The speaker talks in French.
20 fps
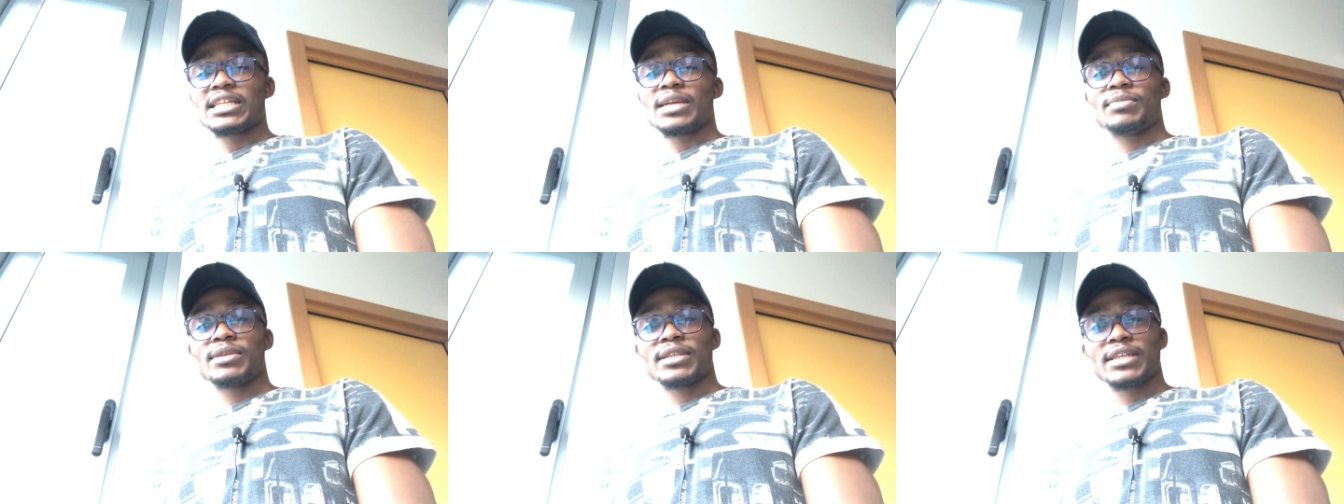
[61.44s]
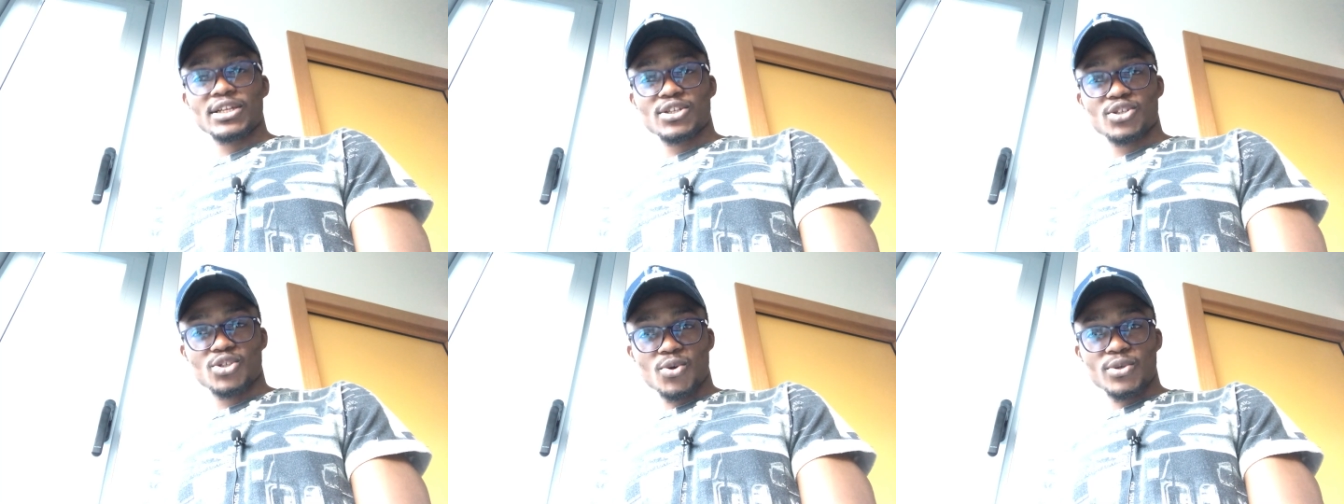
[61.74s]
des
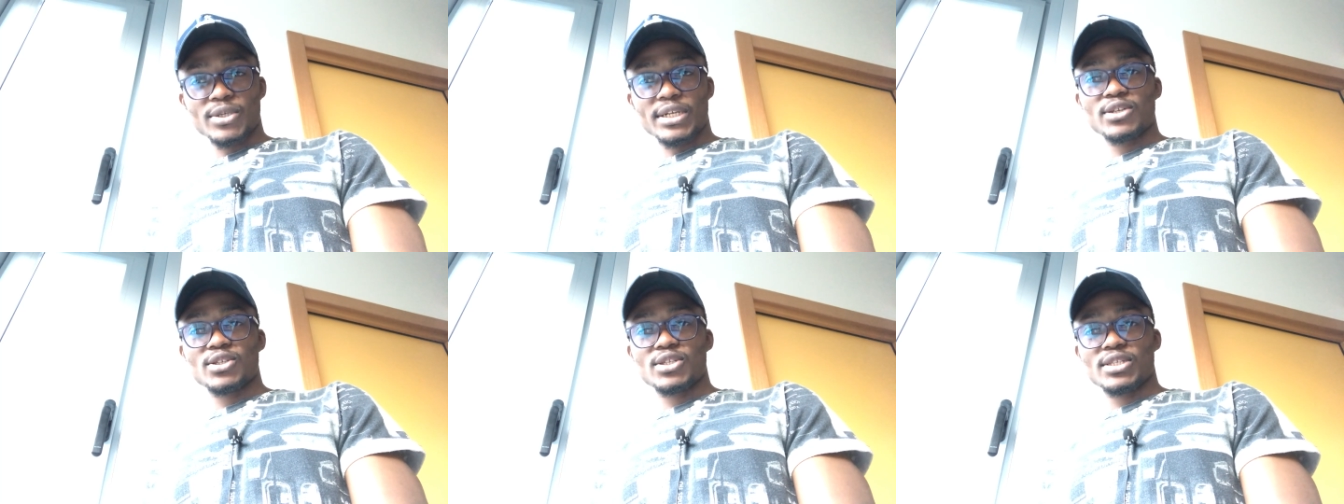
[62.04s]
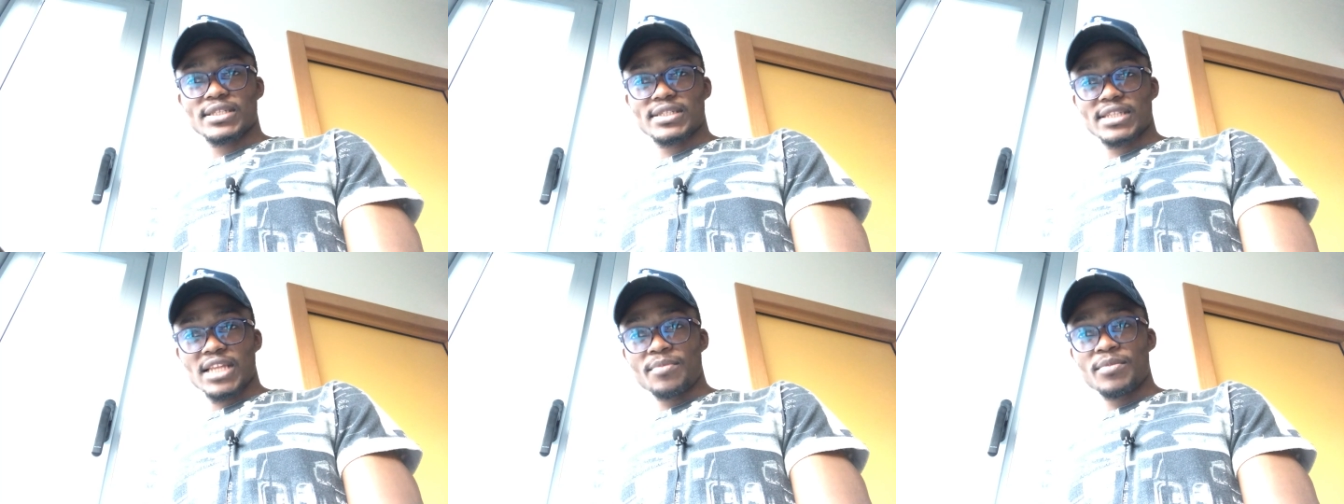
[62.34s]
applications, il y a des
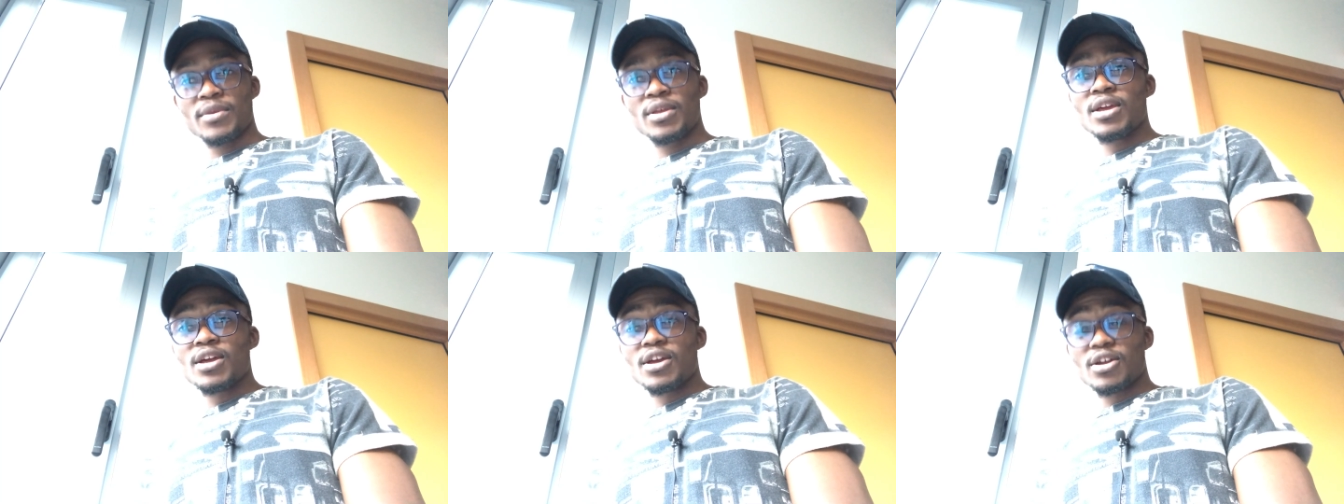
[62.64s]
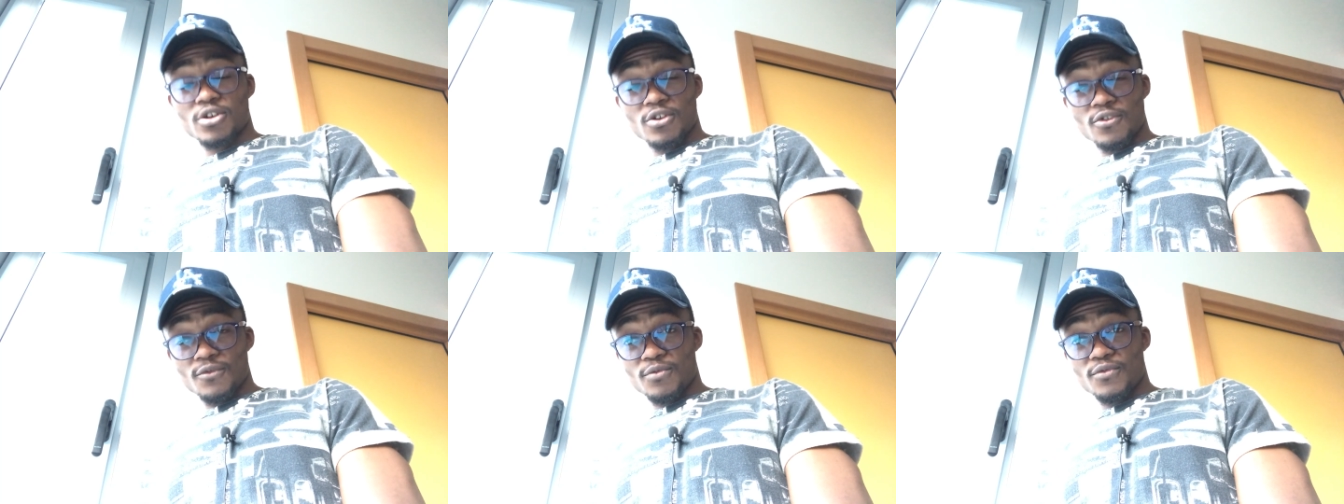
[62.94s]
systèmes
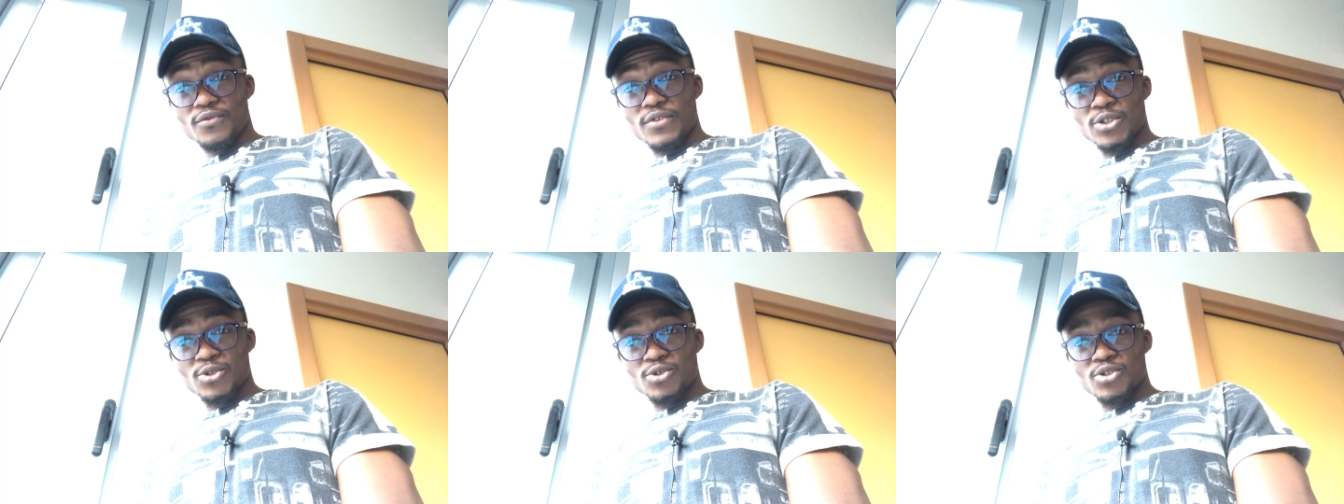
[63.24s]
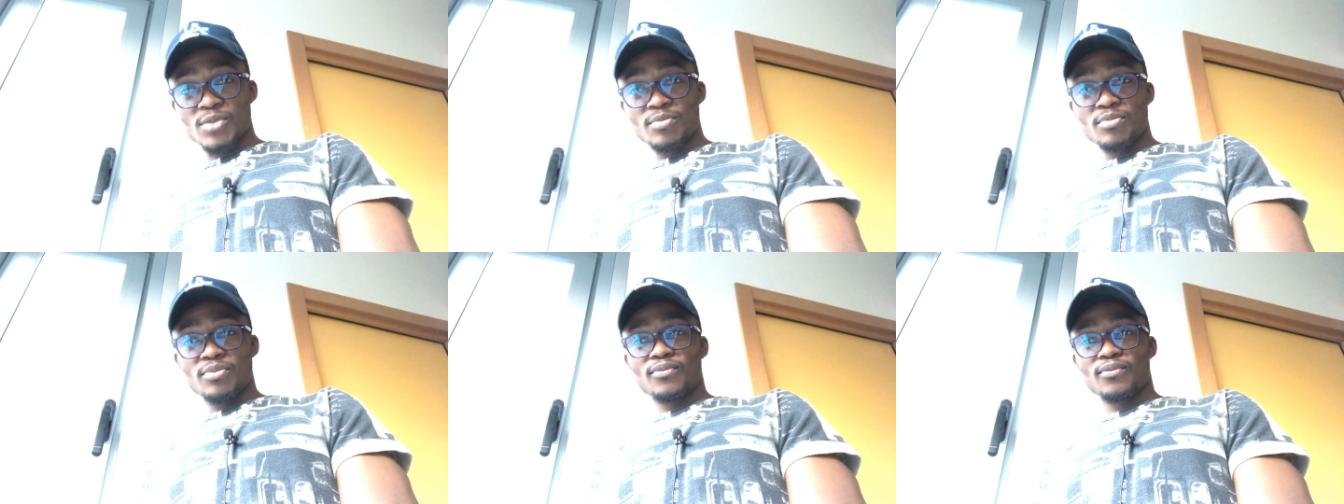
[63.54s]
que vous pouvez
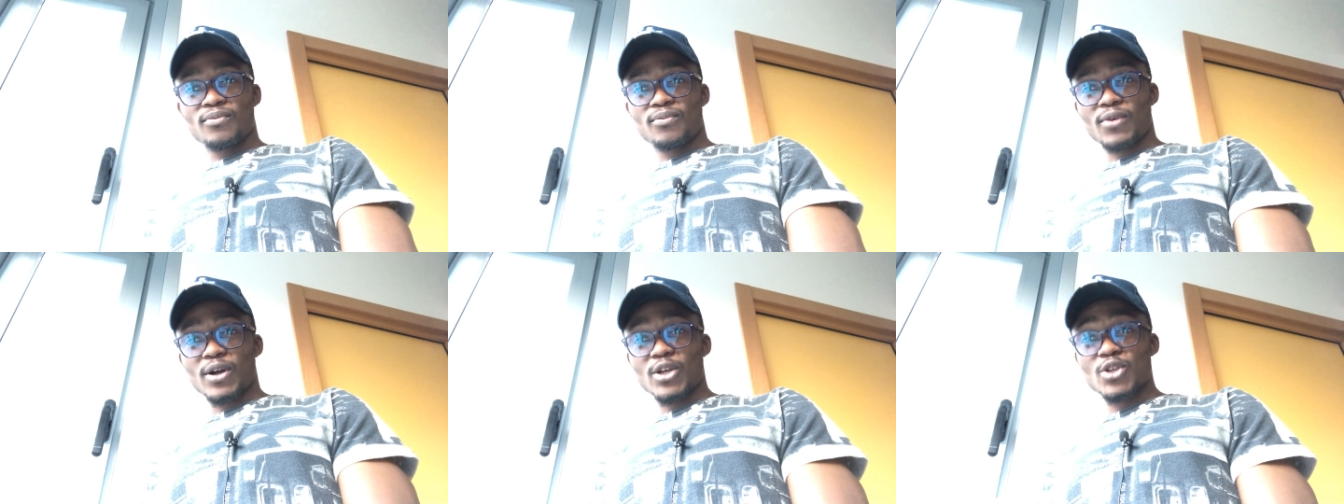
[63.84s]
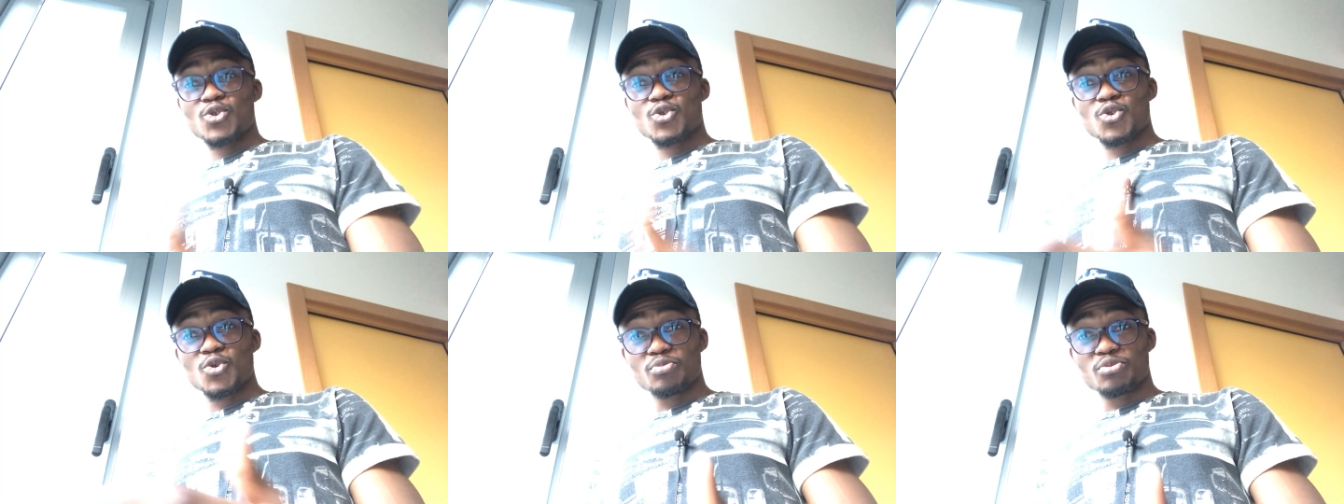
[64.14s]
utiliser pour
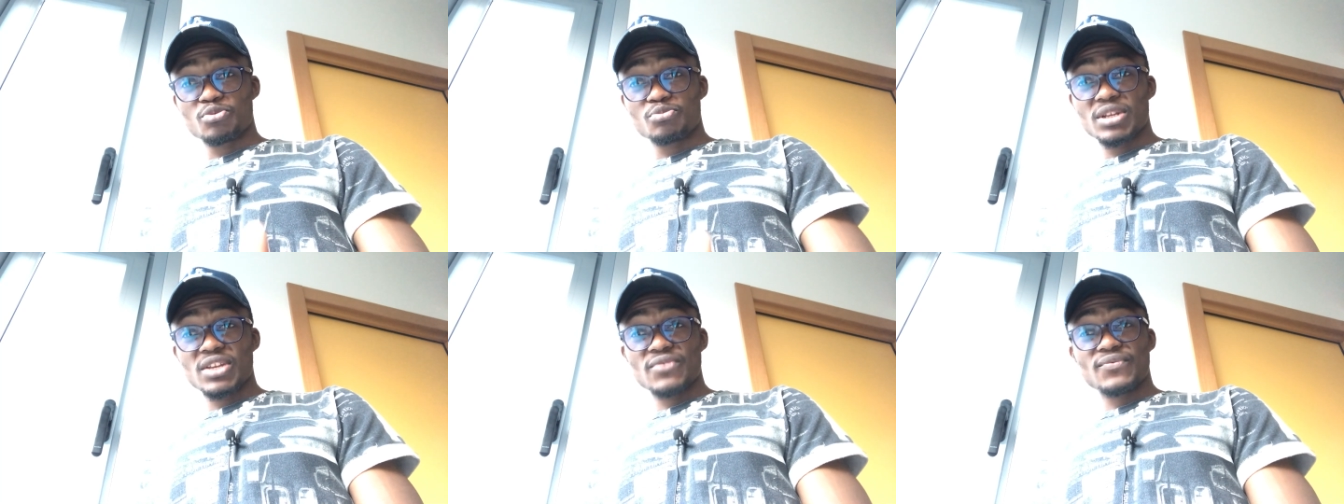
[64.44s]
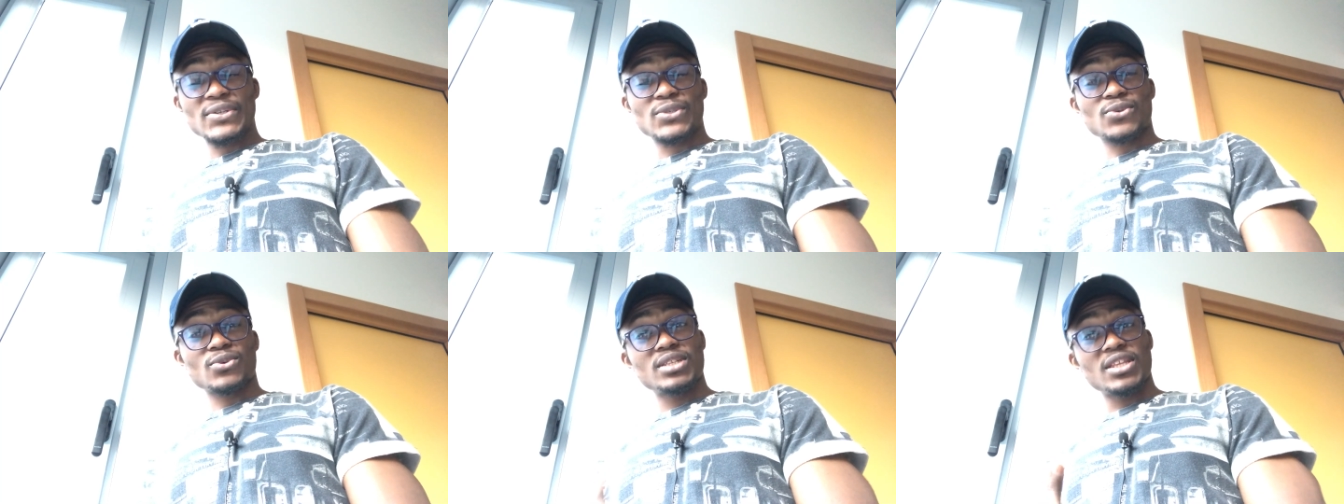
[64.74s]
pouvoir supprimer de
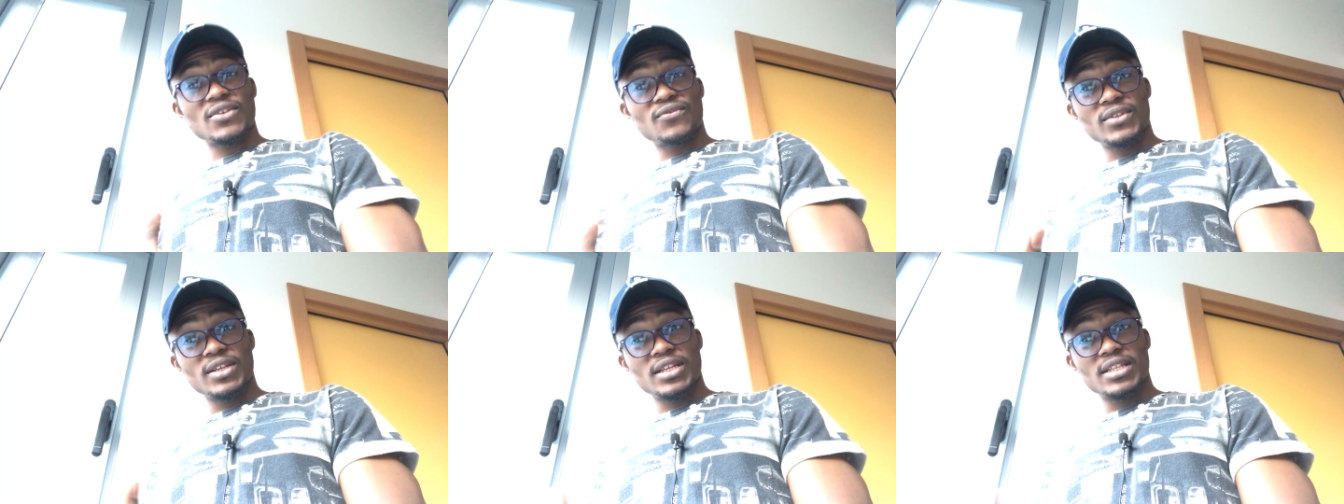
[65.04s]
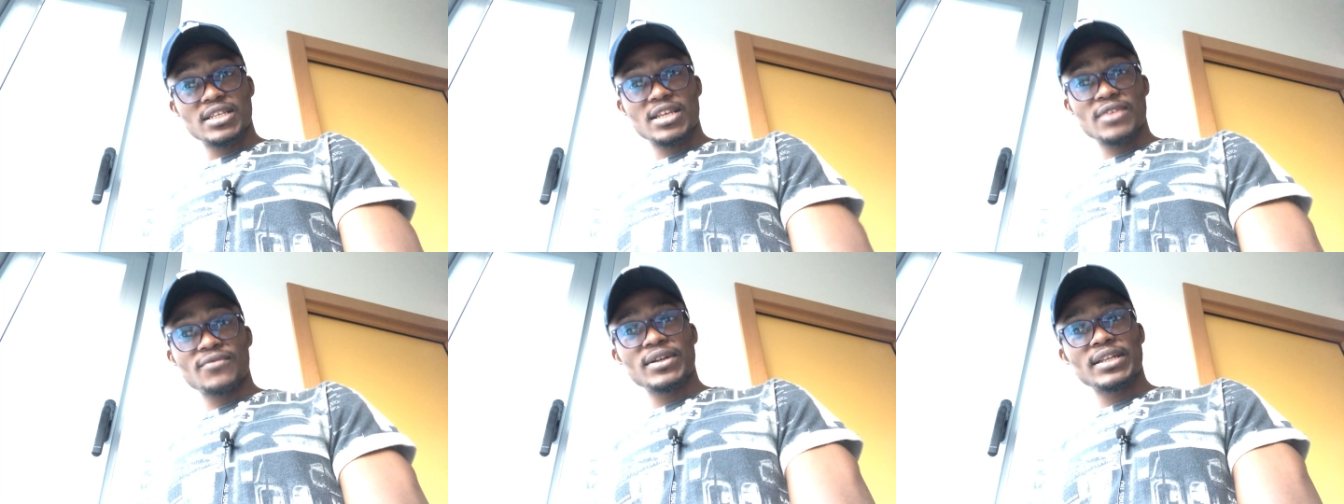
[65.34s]
façon
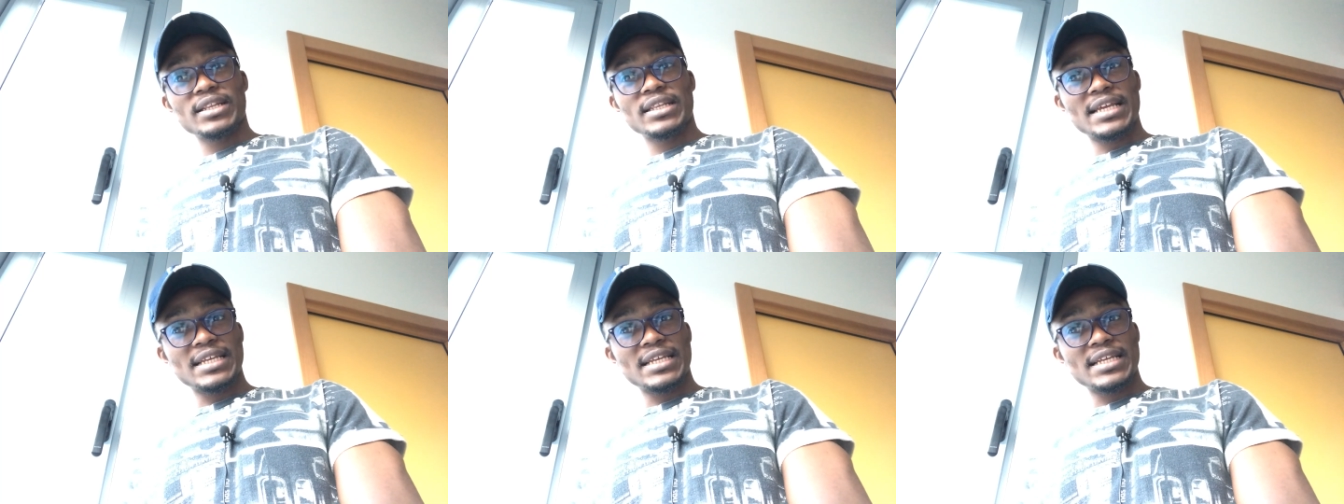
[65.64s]
définitive